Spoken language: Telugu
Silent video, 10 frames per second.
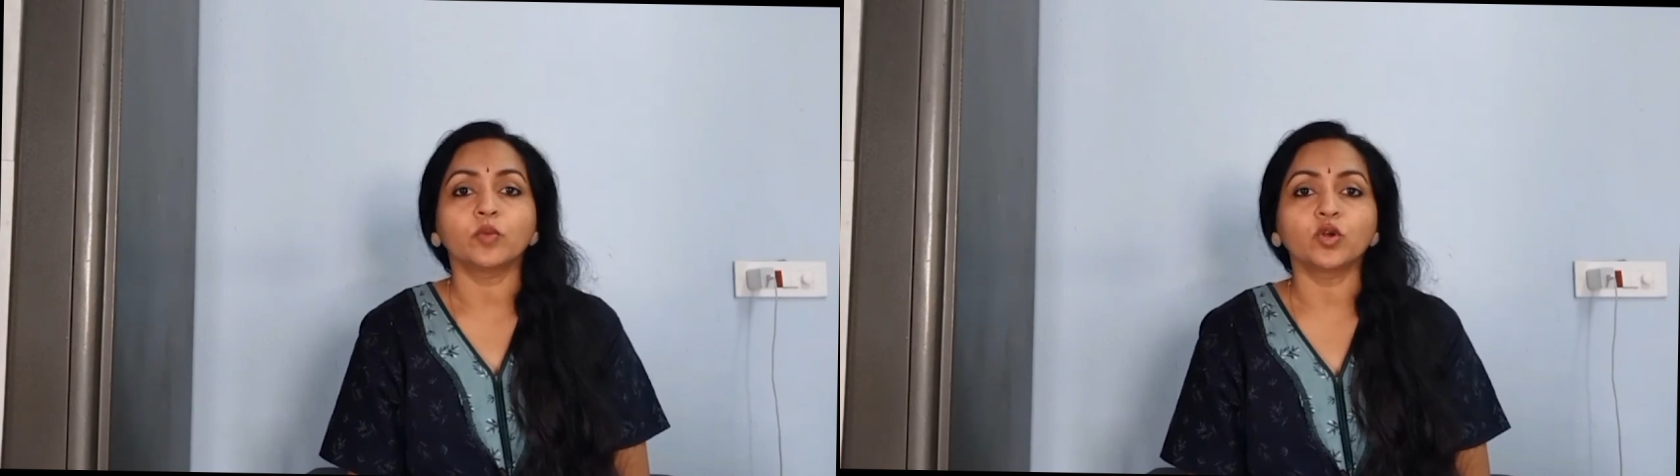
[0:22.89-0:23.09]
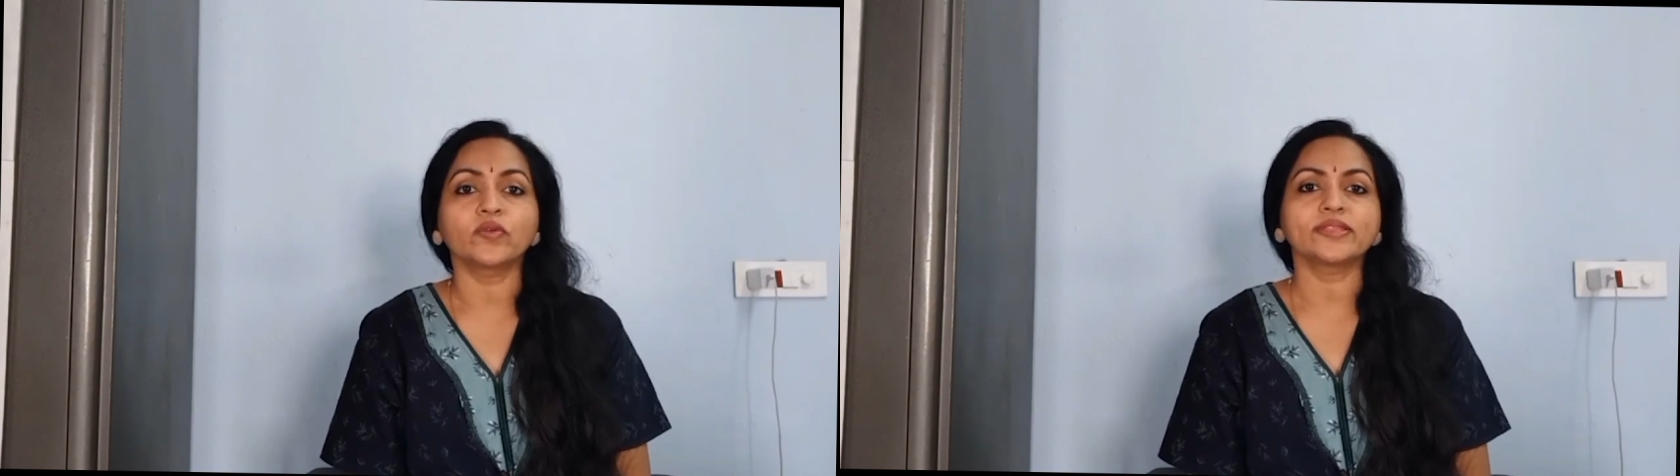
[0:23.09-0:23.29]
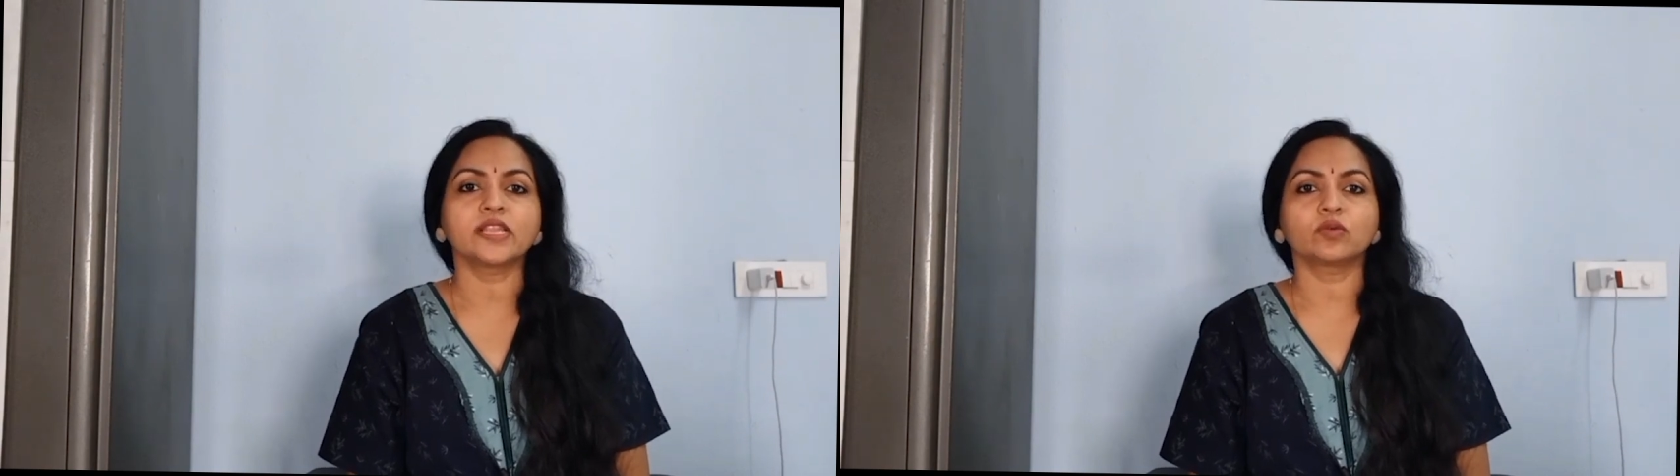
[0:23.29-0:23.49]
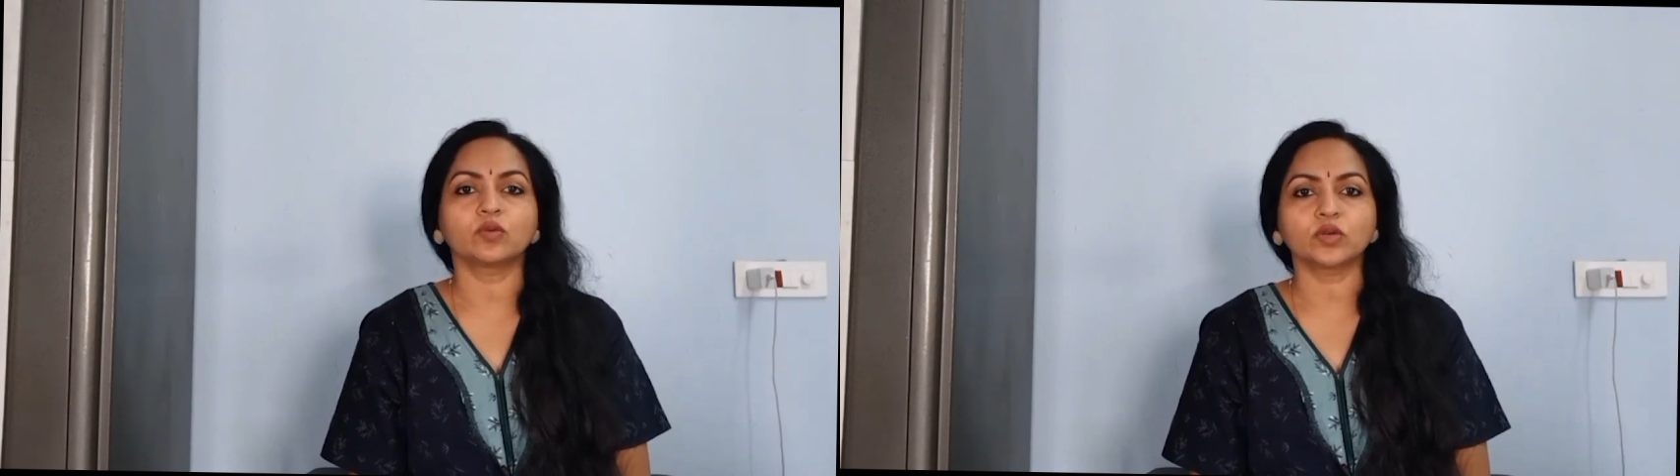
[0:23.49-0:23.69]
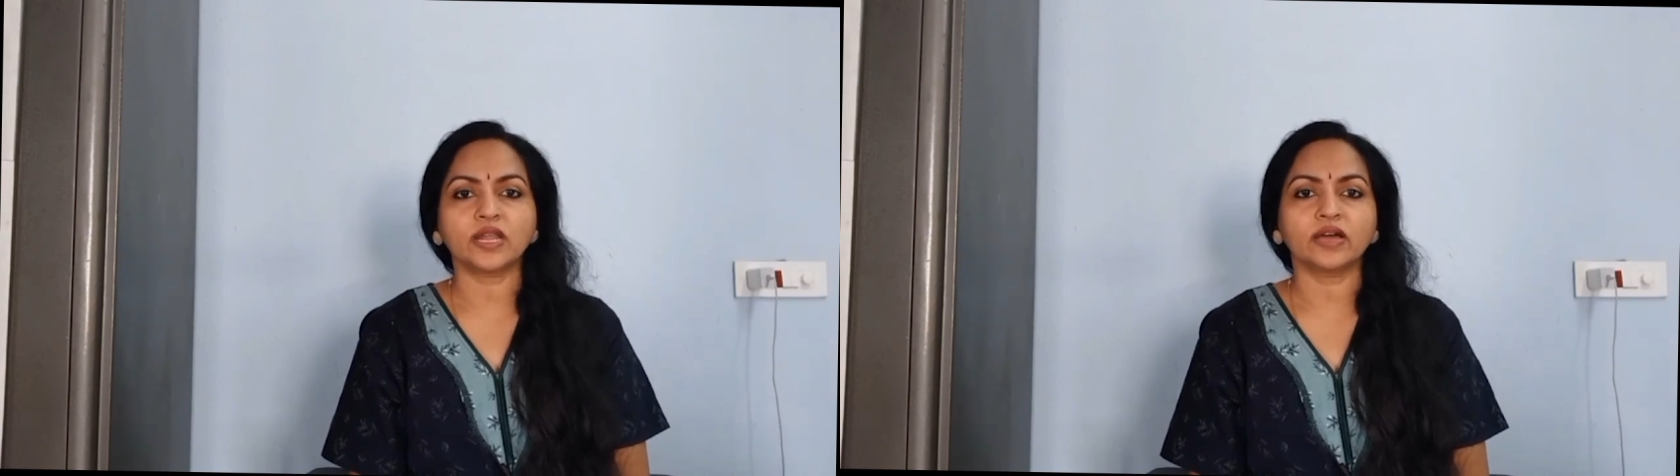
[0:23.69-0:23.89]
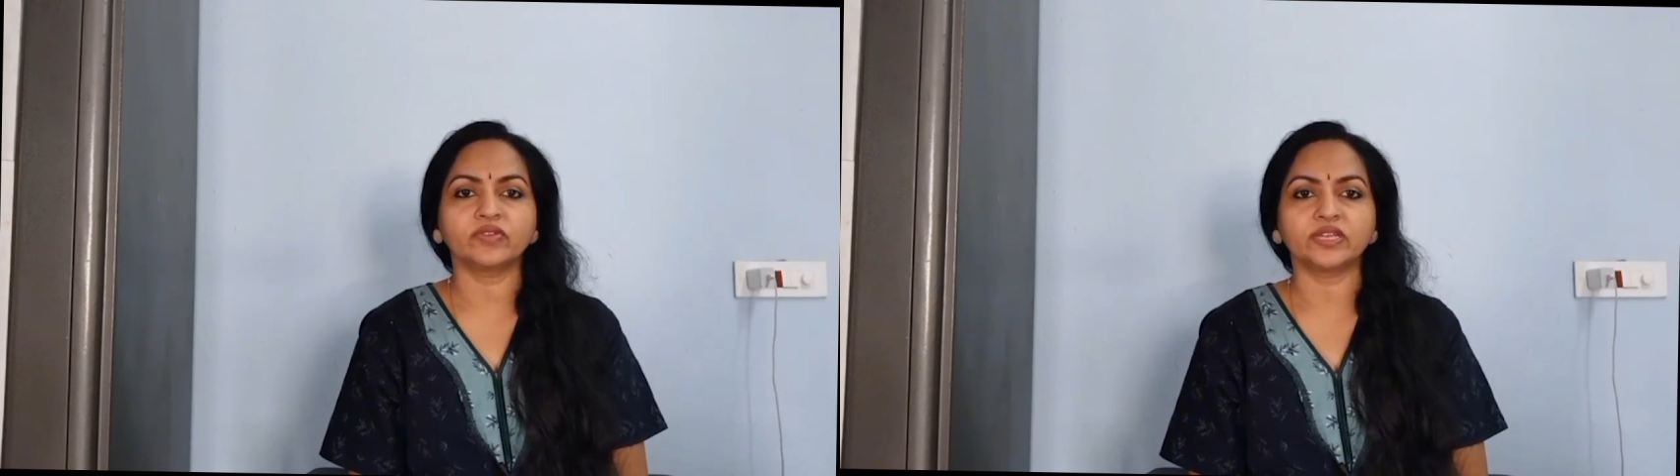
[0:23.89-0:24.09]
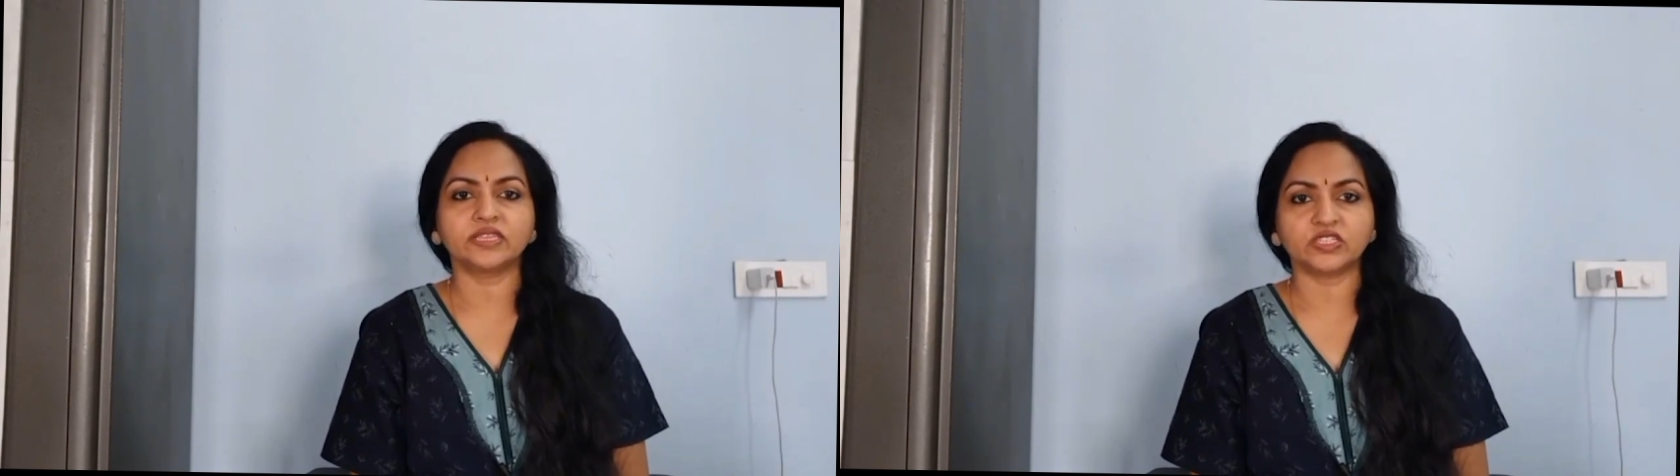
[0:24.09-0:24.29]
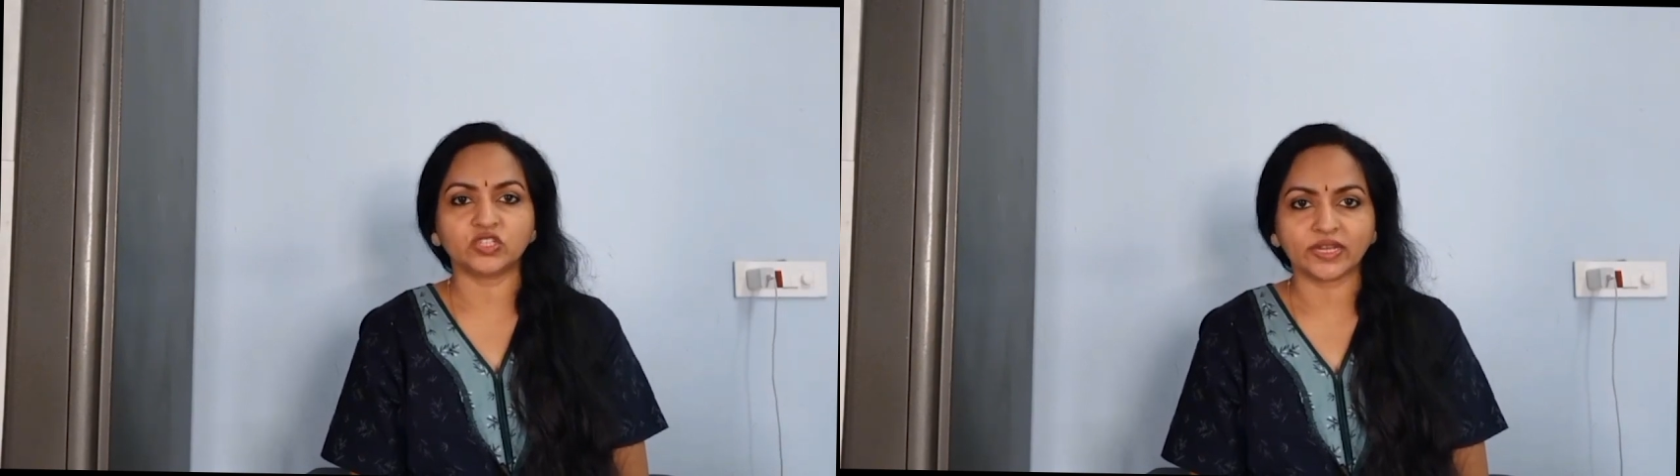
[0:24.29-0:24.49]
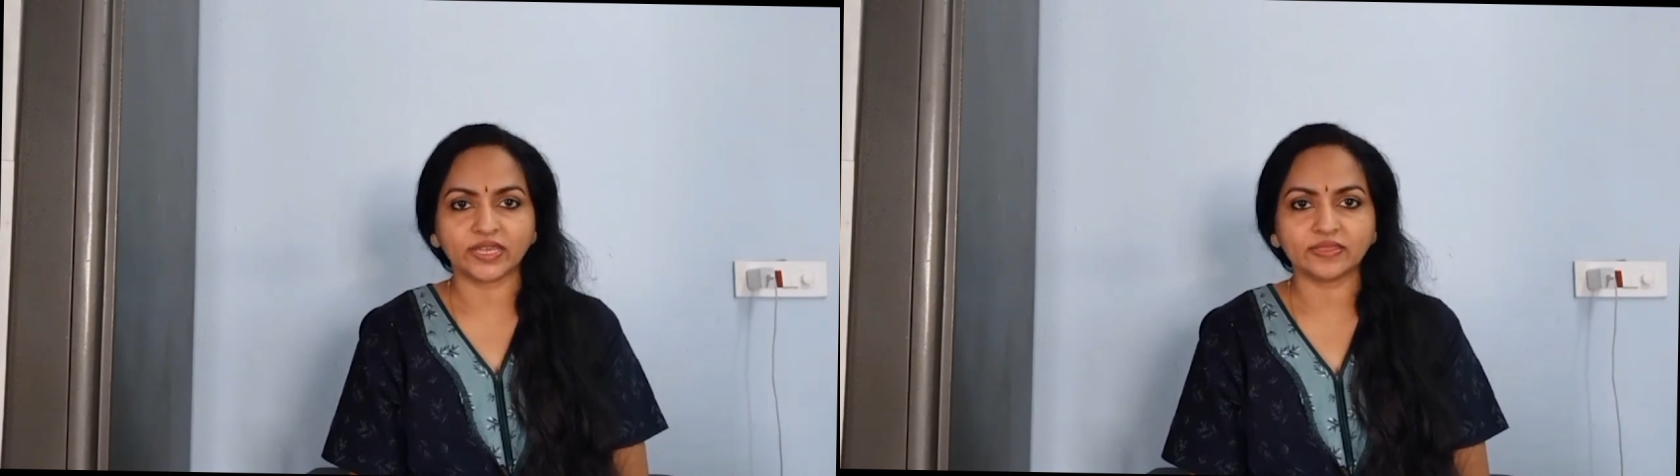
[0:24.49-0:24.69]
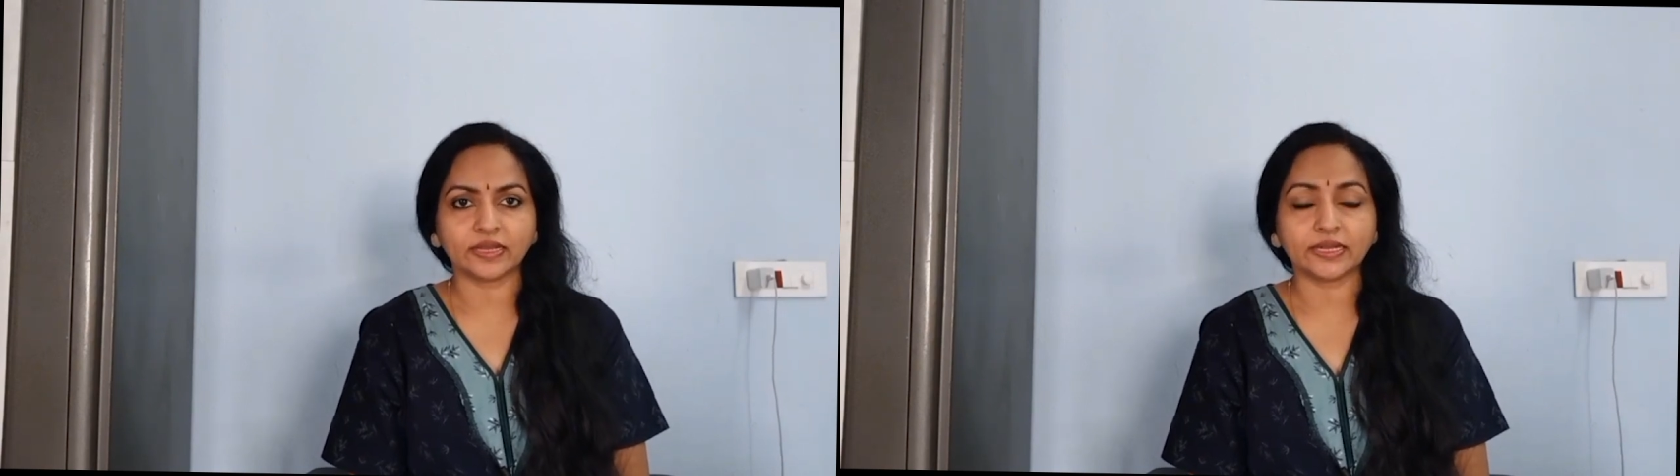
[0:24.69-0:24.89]
మూడు వందల కోట్ల అవినీతి
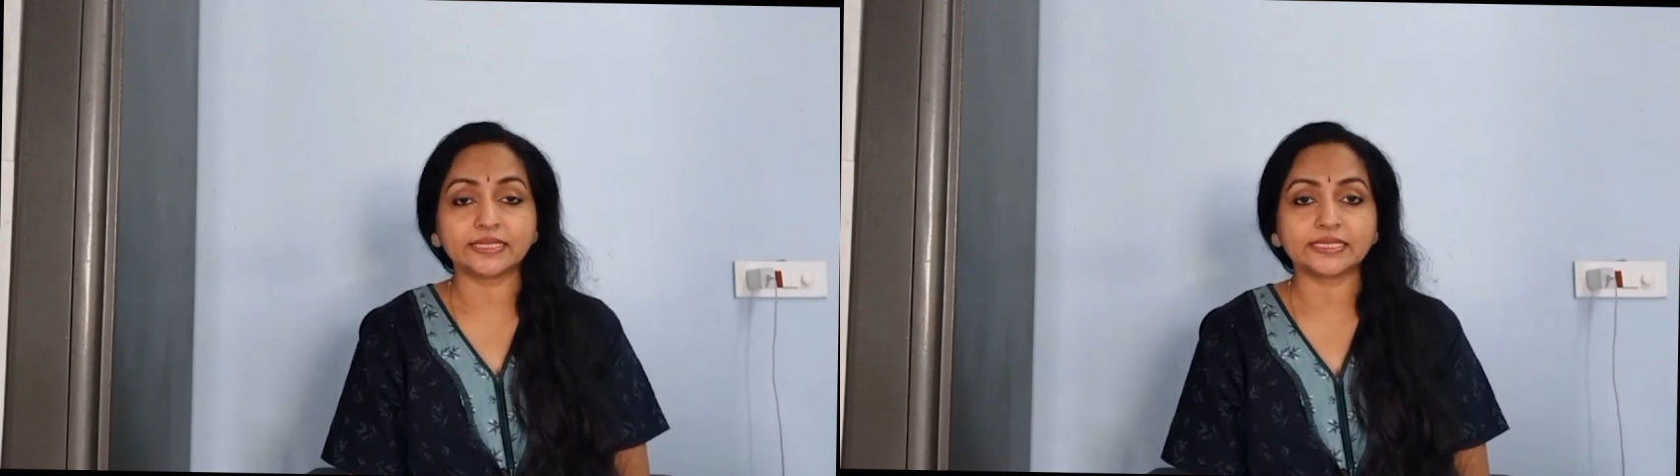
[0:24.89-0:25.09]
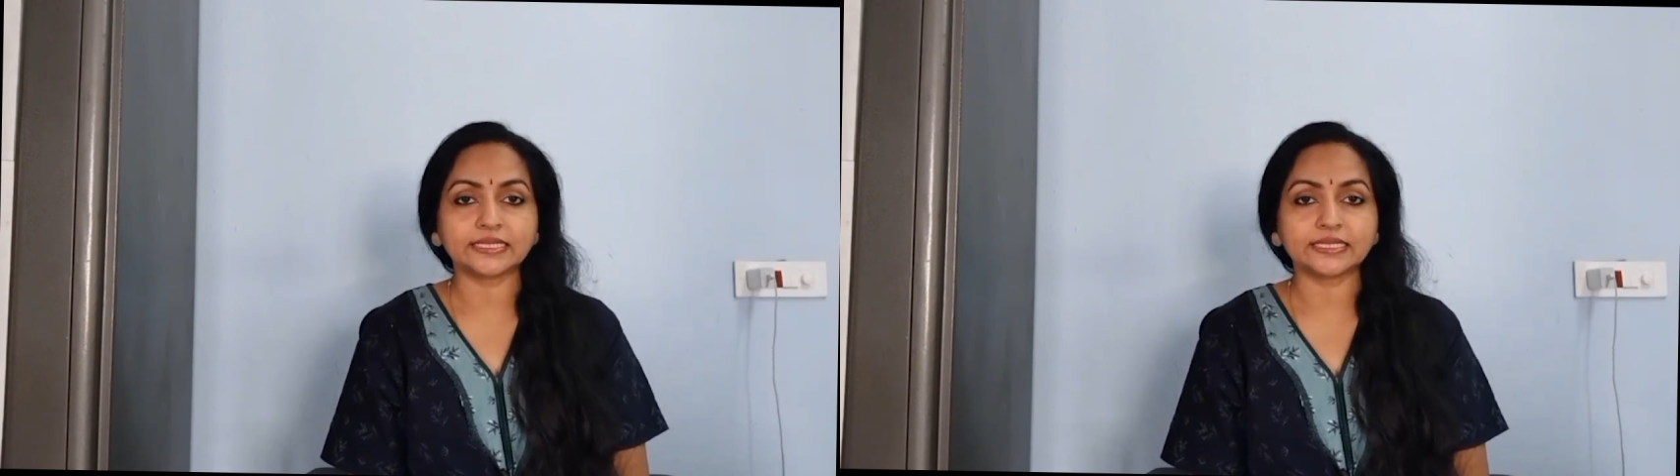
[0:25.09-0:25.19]
జరిగిందని